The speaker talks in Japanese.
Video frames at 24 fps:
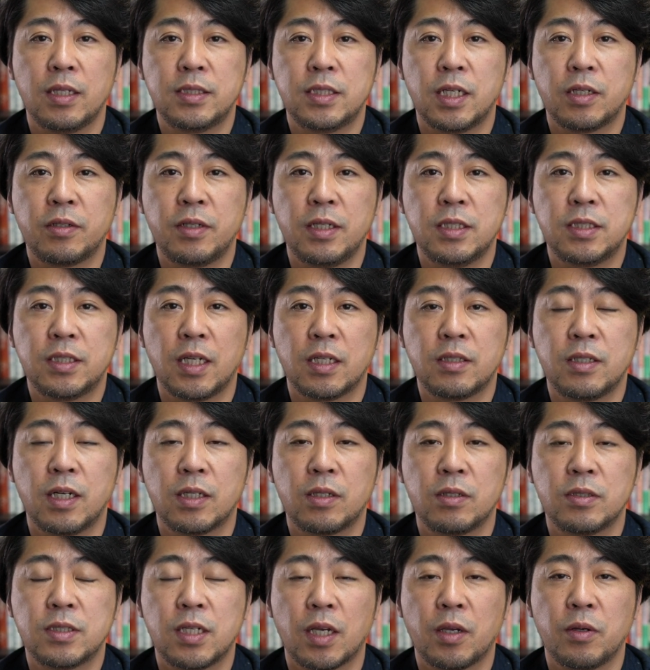チェックイン、
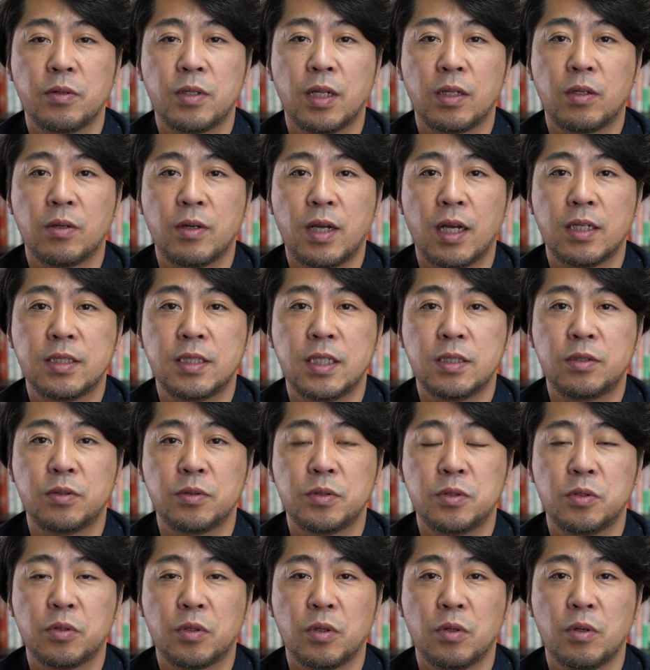チェックアウト作業だとか、清
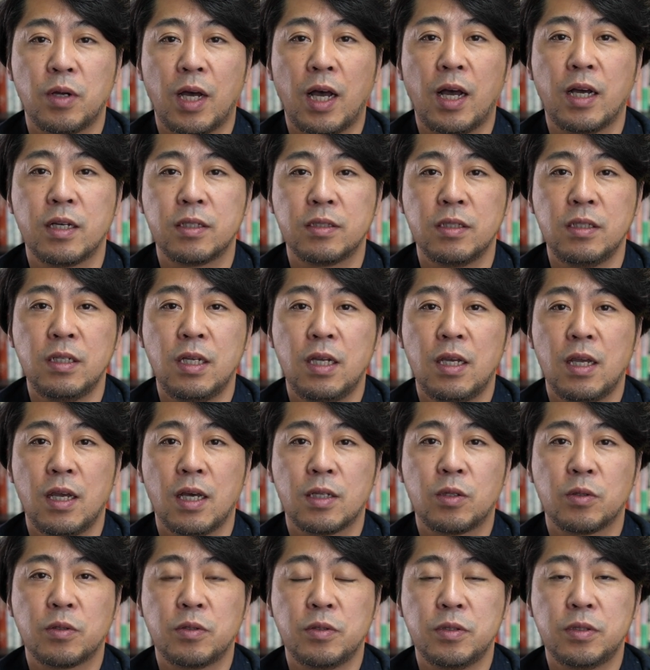掃状況の把握、
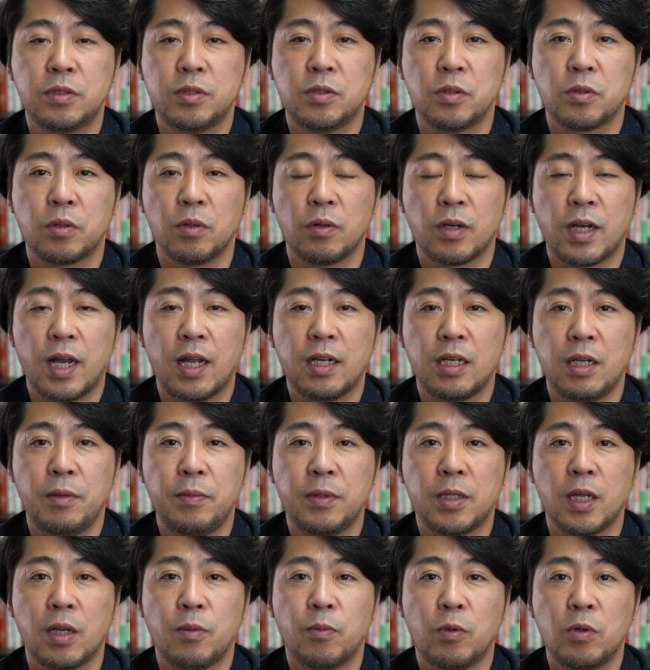あと空室状況の管理
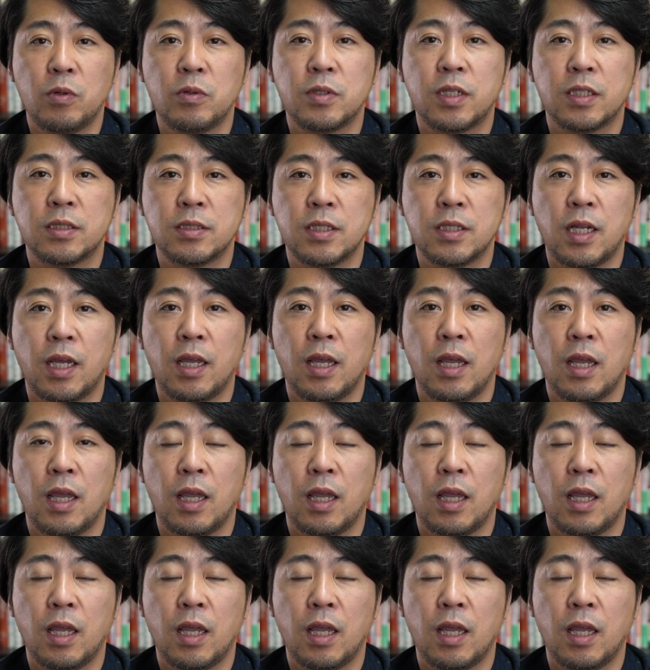みたいなものをですね、